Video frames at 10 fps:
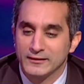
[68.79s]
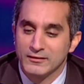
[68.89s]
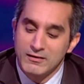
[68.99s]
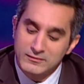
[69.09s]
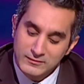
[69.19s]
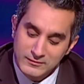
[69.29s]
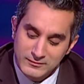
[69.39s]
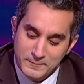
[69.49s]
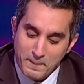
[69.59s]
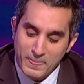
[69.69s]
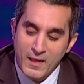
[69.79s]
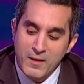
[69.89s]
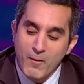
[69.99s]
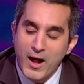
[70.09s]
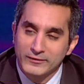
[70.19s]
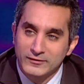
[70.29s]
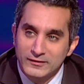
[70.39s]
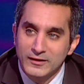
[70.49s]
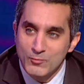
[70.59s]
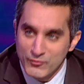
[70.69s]
النهارده
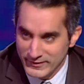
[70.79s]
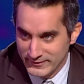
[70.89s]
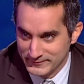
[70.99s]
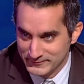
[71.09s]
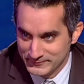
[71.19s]
محضرين لك مفاجاه